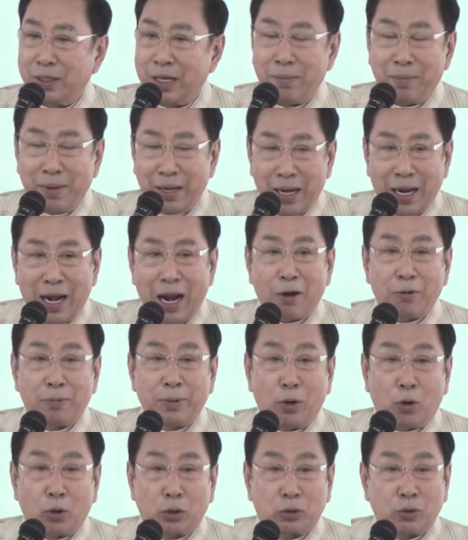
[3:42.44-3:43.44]
นี่ไม่ได้เล่า
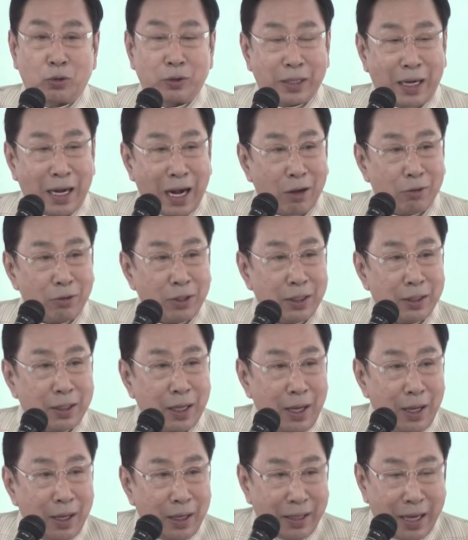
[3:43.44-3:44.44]
เพื่ออวดตัวแต่เล่าเรื่อง
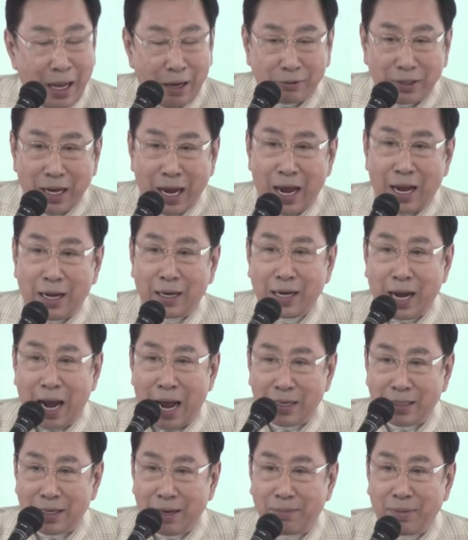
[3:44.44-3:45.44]
แนวทาง
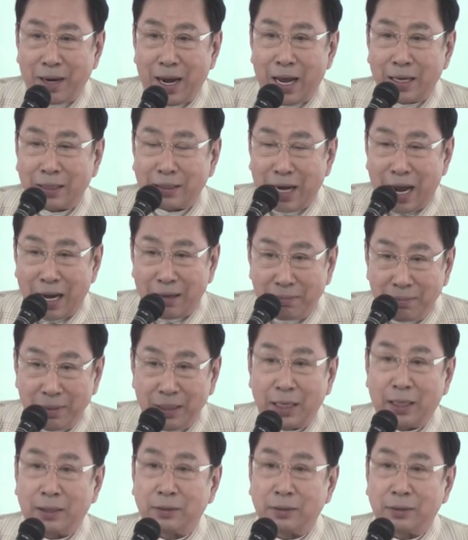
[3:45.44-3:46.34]
การทำงานการเมื